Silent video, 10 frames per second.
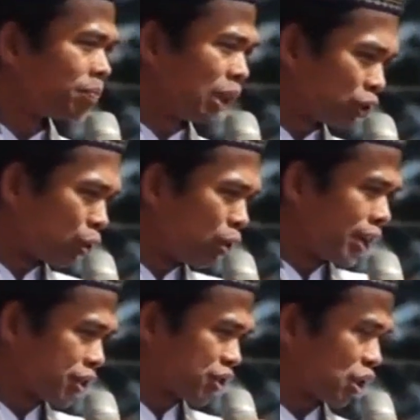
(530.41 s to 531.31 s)

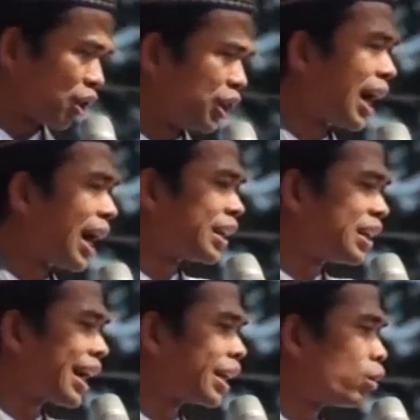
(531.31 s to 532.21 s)
ditulis di
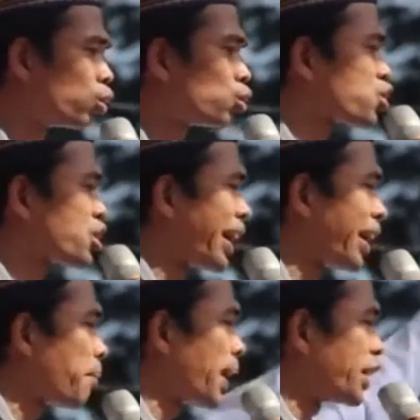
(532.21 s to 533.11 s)
harian
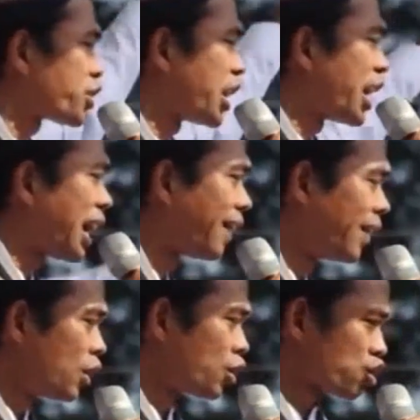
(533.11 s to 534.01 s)
utusan Malaysia
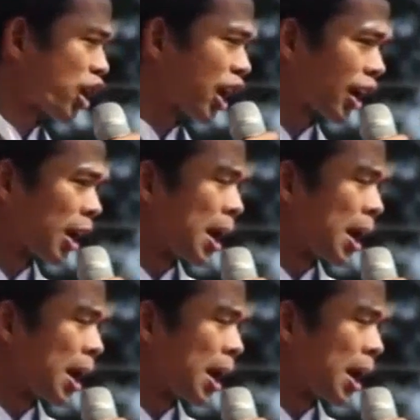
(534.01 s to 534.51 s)
Syekh